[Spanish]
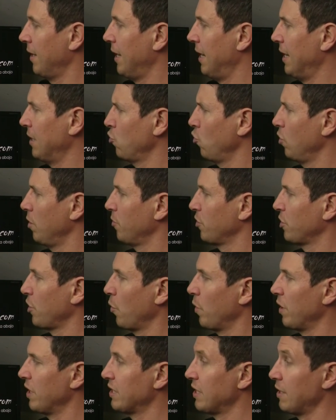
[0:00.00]
es un libro
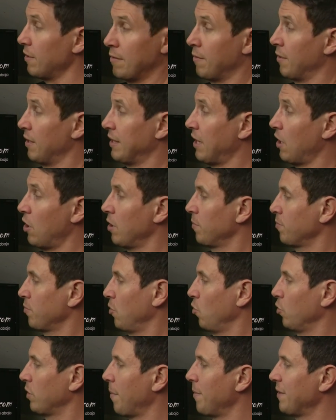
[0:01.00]
estadounidense centrado
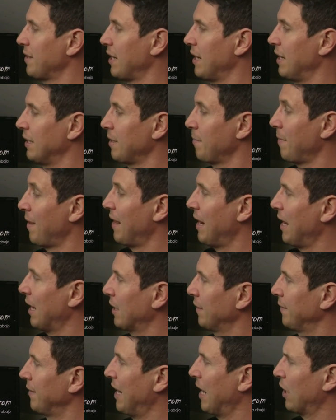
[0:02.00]
absolutamente en el tema de
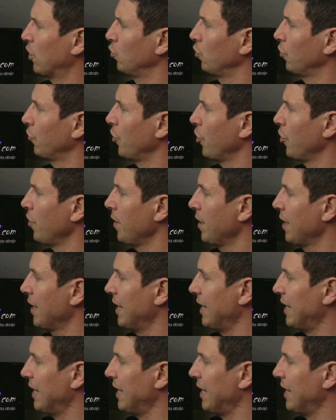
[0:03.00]
la, conducción